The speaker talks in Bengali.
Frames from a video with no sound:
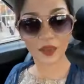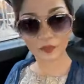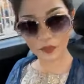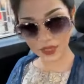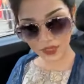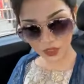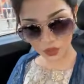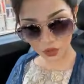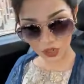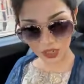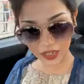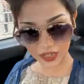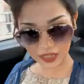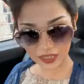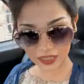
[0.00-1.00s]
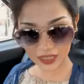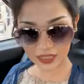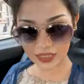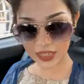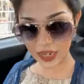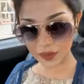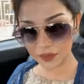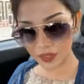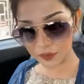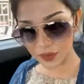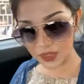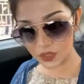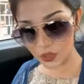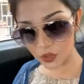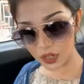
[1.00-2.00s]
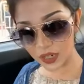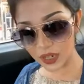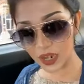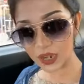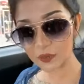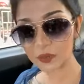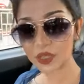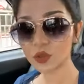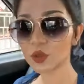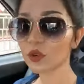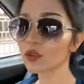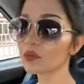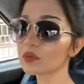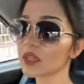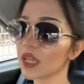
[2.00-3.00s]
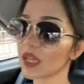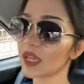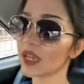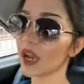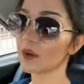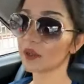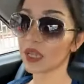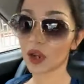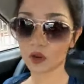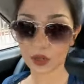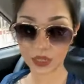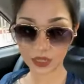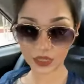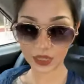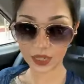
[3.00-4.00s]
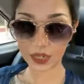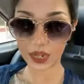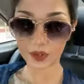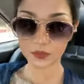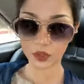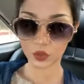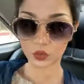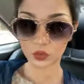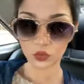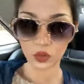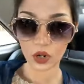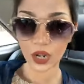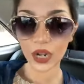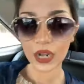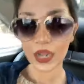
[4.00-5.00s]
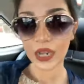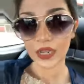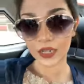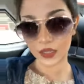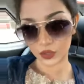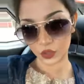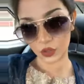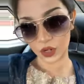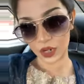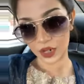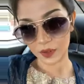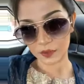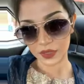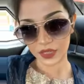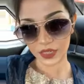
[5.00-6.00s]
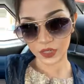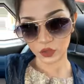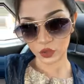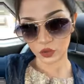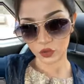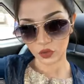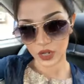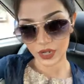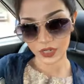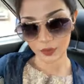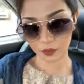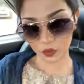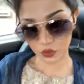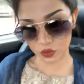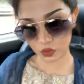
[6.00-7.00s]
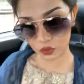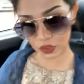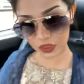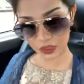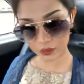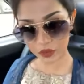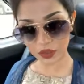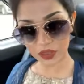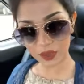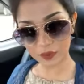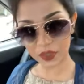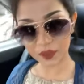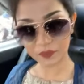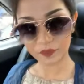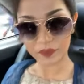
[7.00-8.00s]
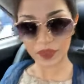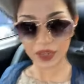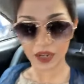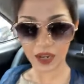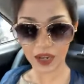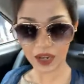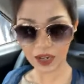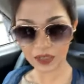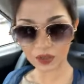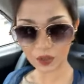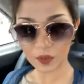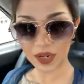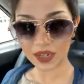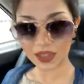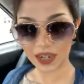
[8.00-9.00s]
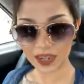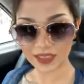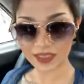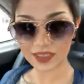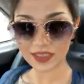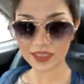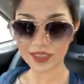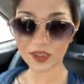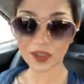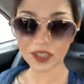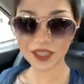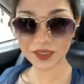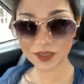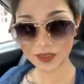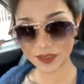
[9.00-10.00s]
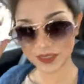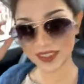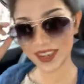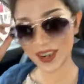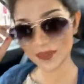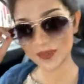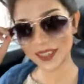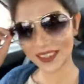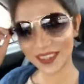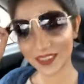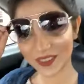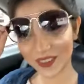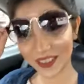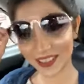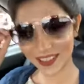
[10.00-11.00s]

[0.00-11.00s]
মিস করেন না ঠিক আছে লাইভটা মিস করেন না আমি শোরুম থেকে আমাদের আউটলেট থেকে লাইভটা শুরু করার কিছুক্ষণ আগে আপনাদেরকে ছোট করে একটা পোস্ট করে দিব যে আমি তোমার গ্লাসেসটা অনেক সুন্দর না আমি এটা আসলে